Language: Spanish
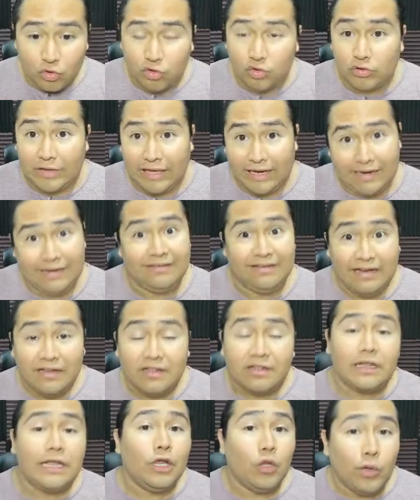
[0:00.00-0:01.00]
tenga
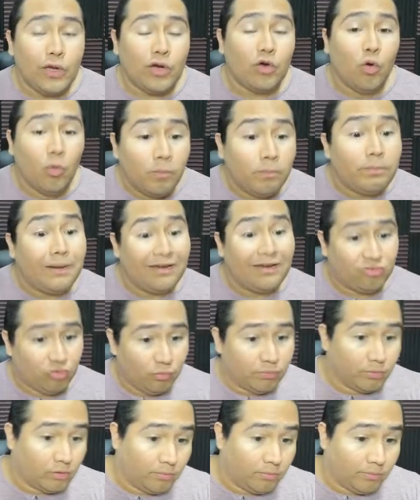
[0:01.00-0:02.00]
sentido y cumpla su
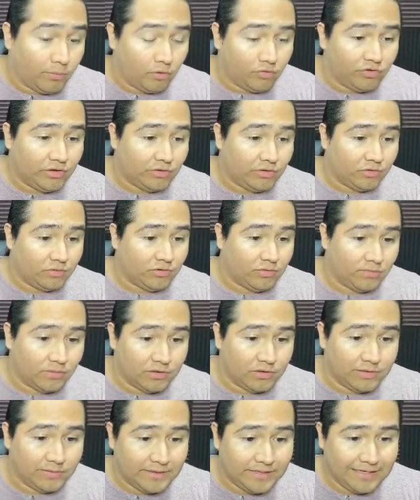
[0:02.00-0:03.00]
propósito como
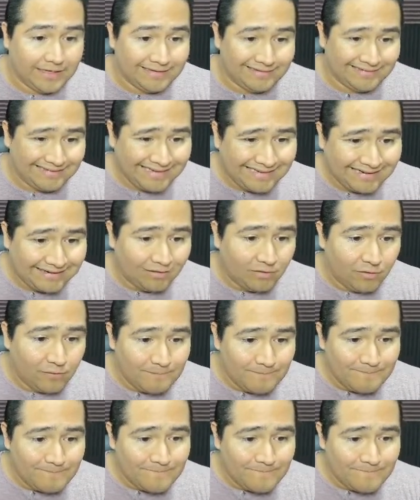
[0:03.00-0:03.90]
debería hacerlo,